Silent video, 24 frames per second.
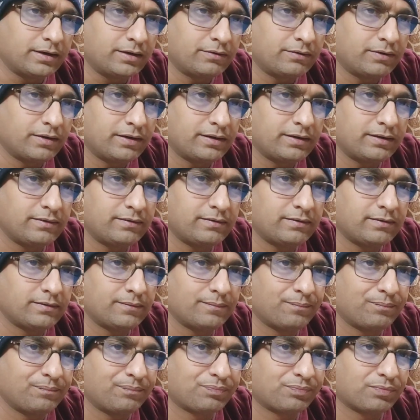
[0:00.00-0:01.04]
थर्ड वन इज़
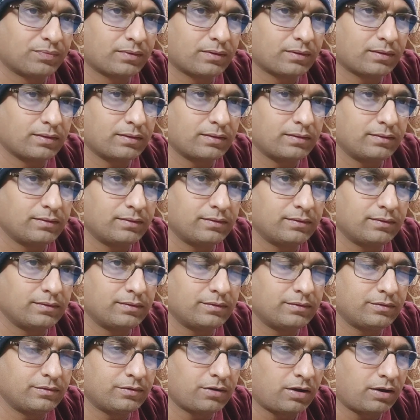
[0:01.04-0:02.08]

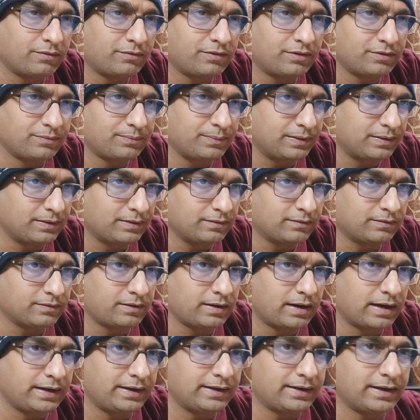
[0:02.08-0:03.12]
टॉवर स्पीकर
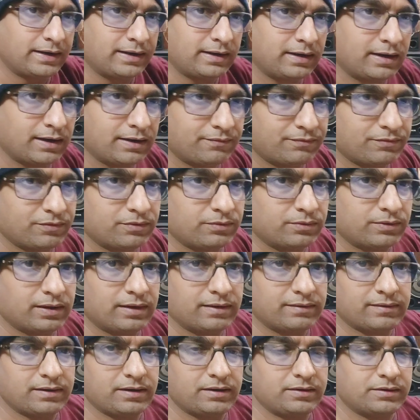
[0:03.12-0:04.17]
राइट एंड लेफ्ट हो
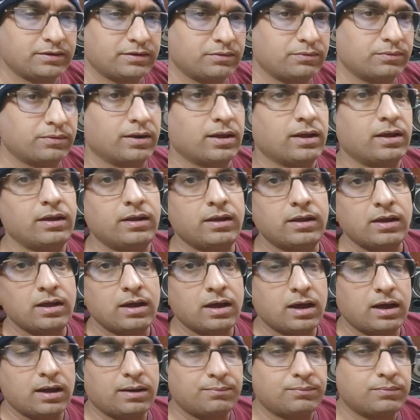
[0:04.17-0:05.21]
गया सेंटर हो गया
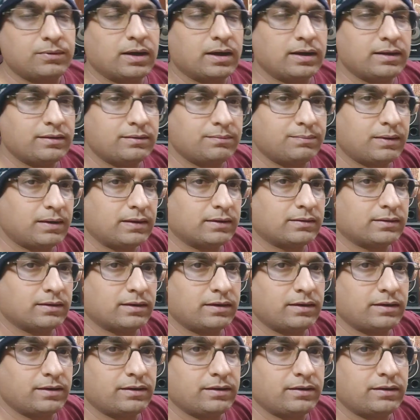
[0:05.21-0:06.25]
अब गाइस बात
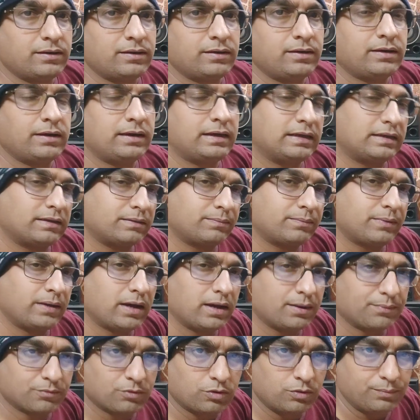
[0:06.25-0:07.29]
करें इसमें
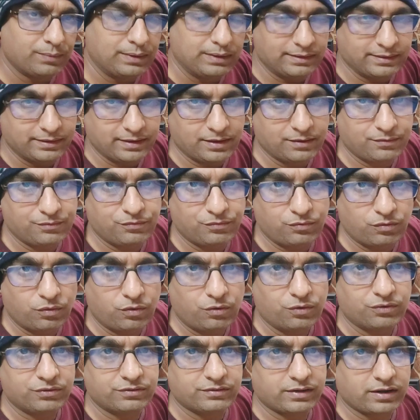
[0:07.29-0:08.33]
आपको मिलते हैं
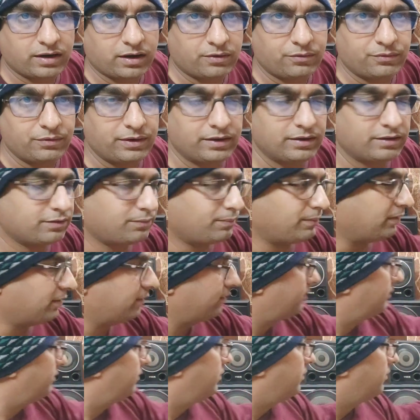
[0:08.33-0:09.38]
फोर सराउंडिंग
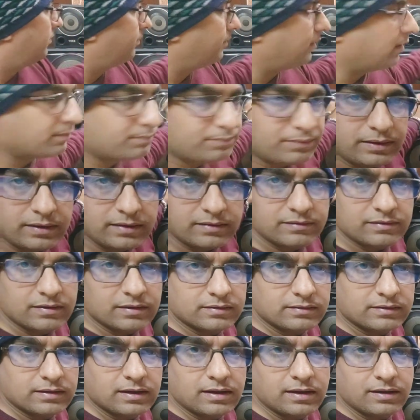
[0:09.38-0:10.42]
स्पीकर जिसमें आप देख
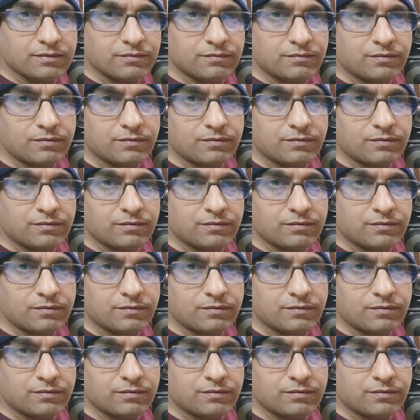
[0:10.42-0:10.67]
सकते हैं